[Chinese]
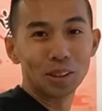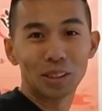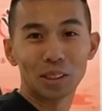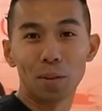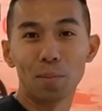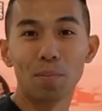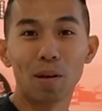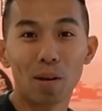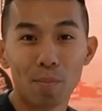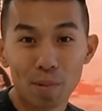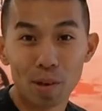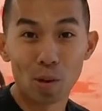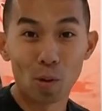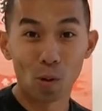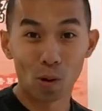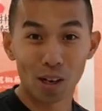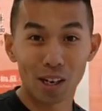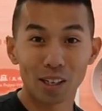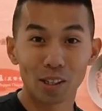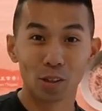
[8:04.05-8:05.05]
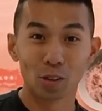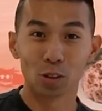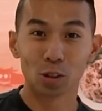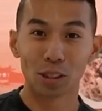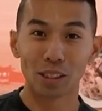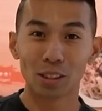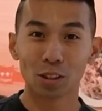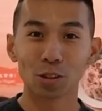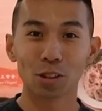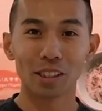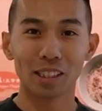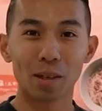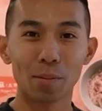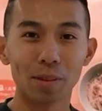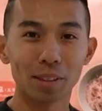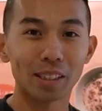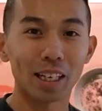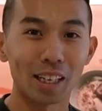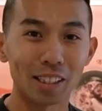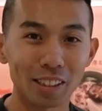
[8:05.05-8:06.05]
是蒸拌面。我刚刚有先去跟他
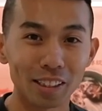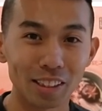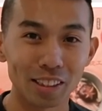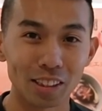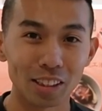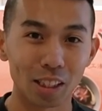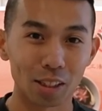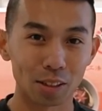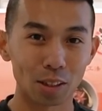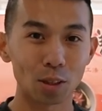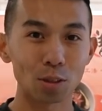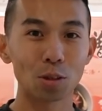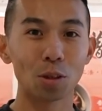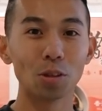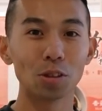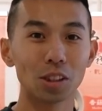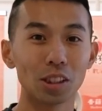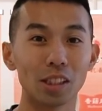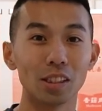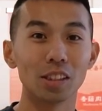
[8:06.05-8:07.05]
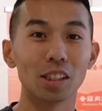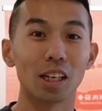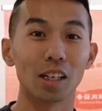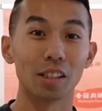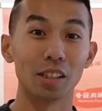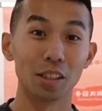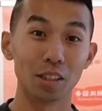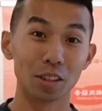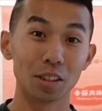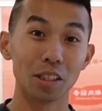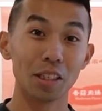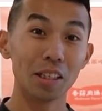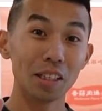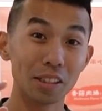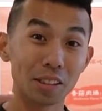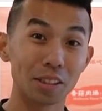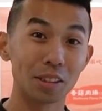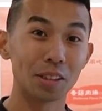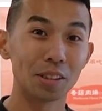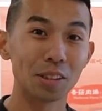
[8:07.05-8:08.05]
们打听一下，到时候现场呢是
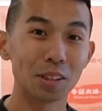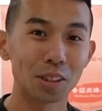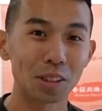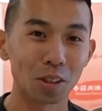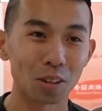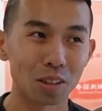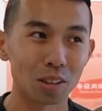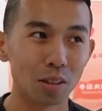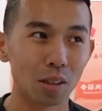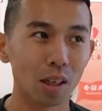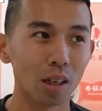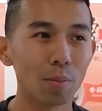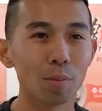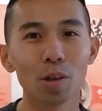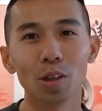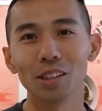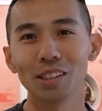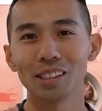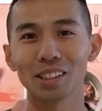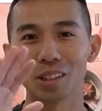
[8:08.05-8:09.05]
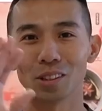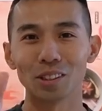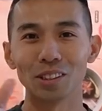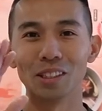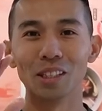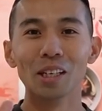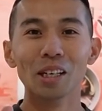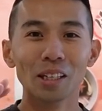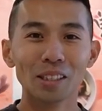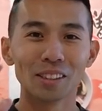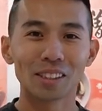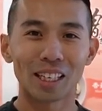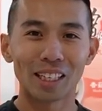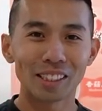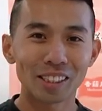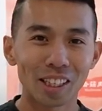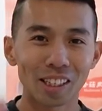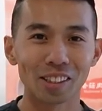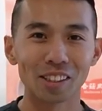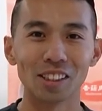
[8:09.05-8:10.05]
24小时，没有20小时，
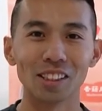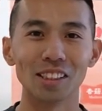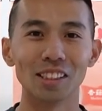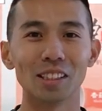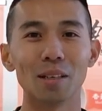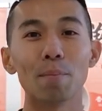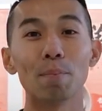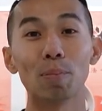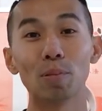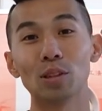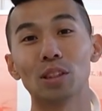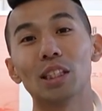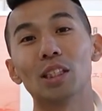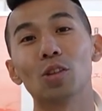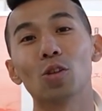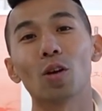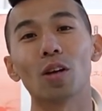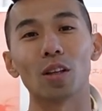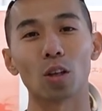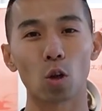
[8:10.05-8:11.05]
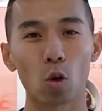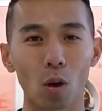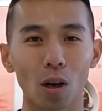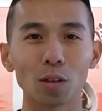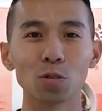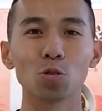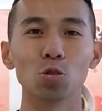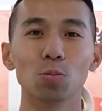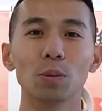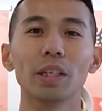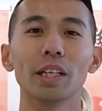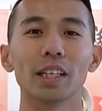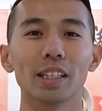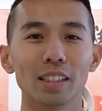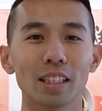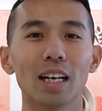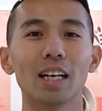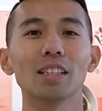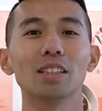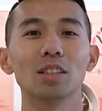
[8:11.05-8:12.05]
展场期间不间断狂煮面
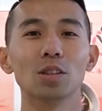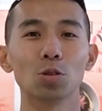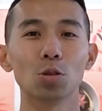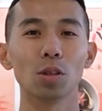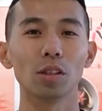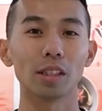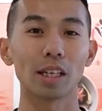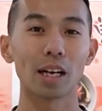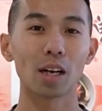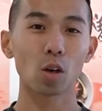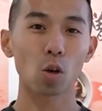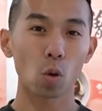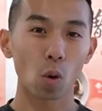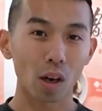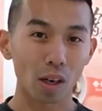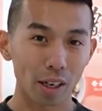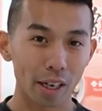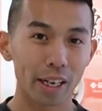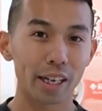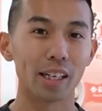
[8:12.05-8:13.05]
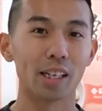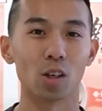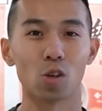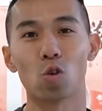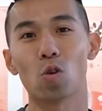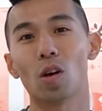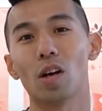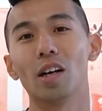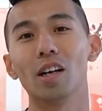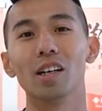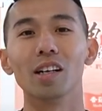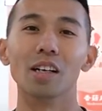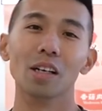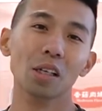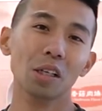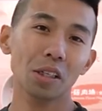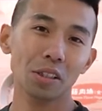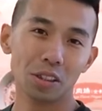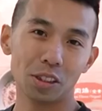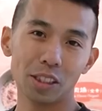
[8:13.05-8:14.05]
给大家吃。所以大家逛累了、逛饿了，
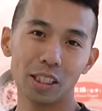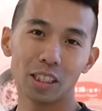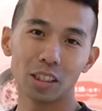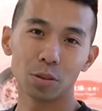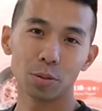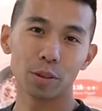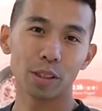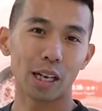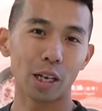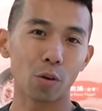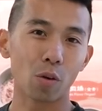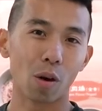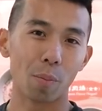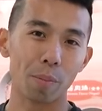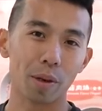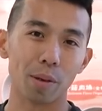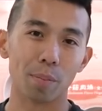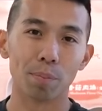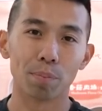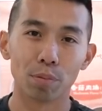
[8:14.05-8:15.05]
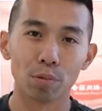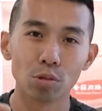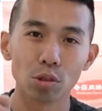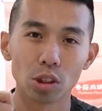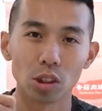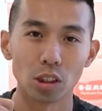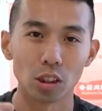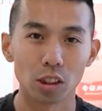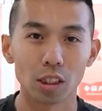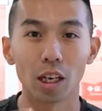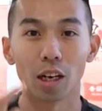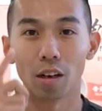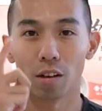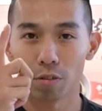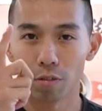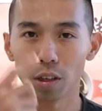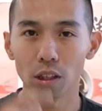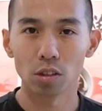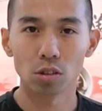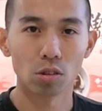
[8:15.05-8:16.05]
直接来这边拿一碗面补给一下，
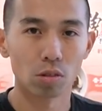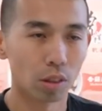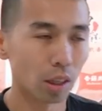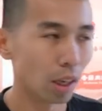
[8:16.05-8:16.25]
非常重